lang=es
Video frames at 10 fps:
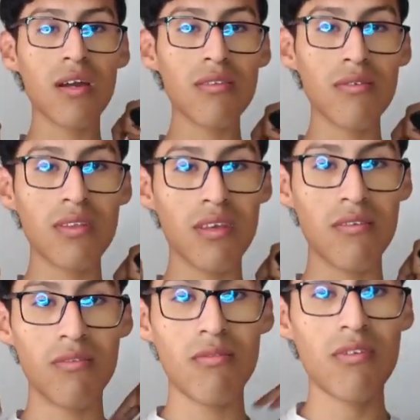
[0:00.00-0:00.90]
acá tu diente y
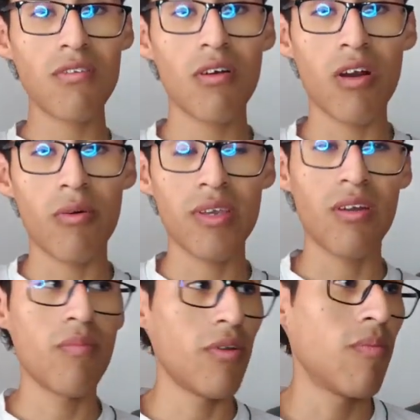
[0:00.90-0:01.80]
así. Un estilo
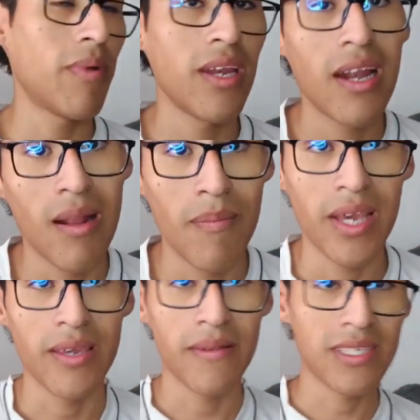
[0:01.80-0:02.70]
hawaiano, pero para ir a la
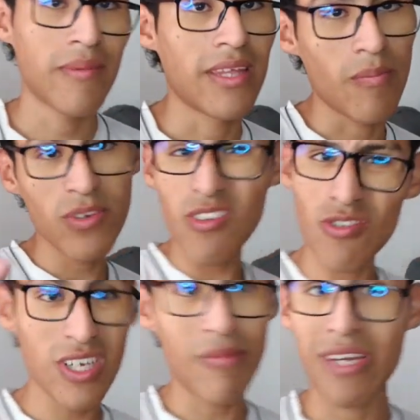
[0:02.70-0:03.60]
playa, de esa manera. Pues
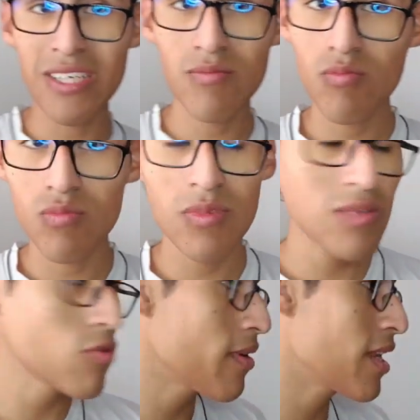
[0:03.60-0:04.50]
tío, o sea, como que es, es muy